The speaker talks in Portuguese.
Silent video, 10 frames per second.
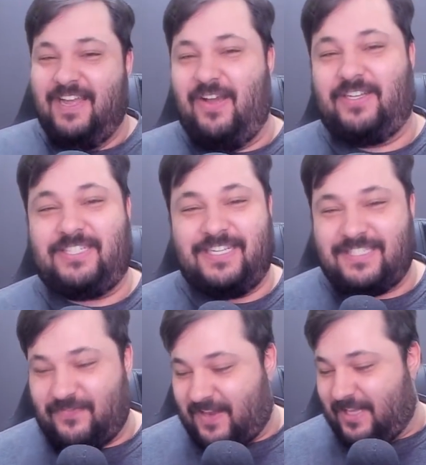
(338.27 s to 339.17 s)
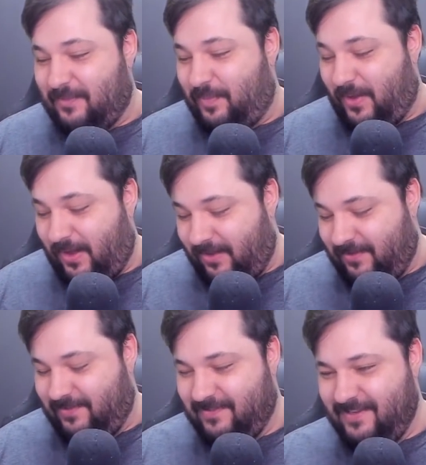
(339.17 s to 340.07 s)
eu achei que tinha ficado
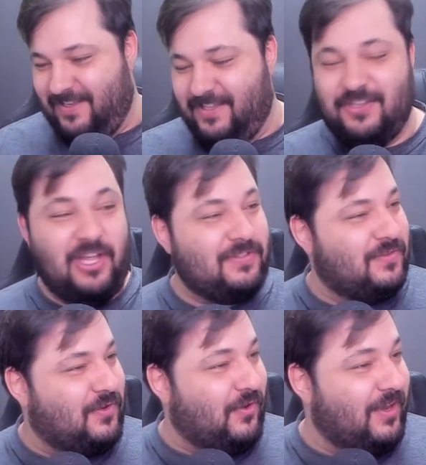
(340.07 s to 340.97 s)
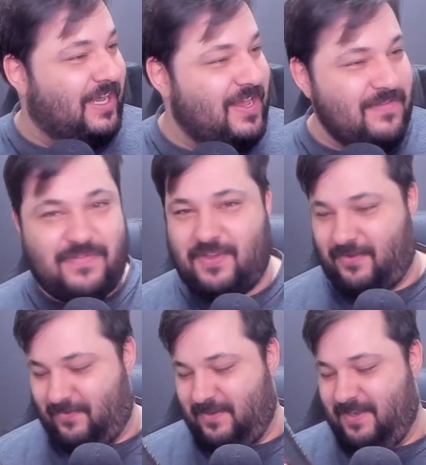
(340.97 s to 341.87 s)
bom! Nossa, ficou horrível!